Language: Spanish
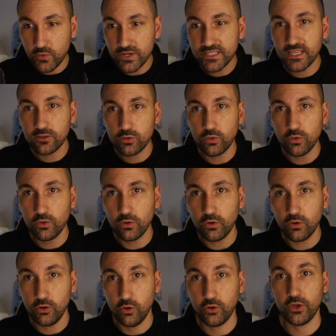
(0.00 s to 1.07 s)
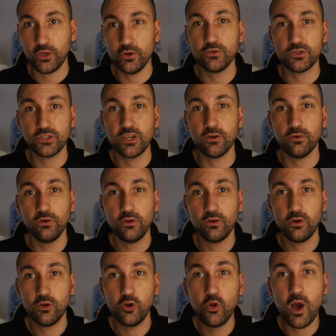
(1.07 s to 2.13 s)
este truco, lo que yo os digo,
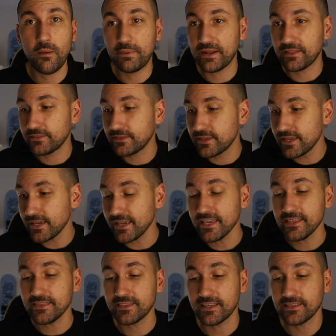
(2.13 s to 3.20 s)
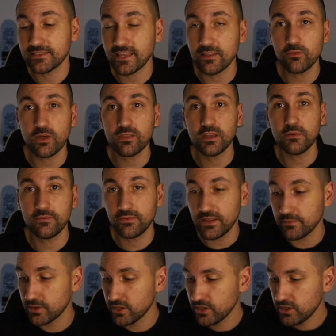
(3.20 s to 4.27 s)
lo aprendí intentando hacer el
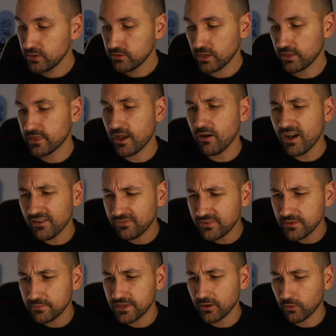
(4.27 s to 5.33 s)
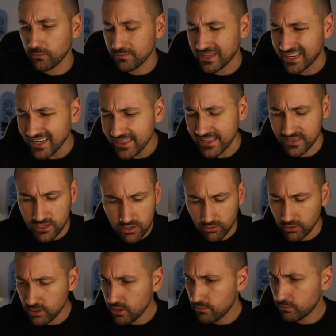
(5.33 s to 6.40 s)
flip. Y hacía, ah, flip, y hago, mierda, tío,
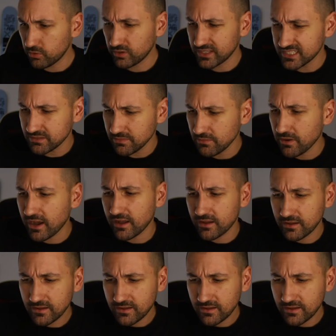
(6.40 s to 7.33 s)
¿por qué se me va?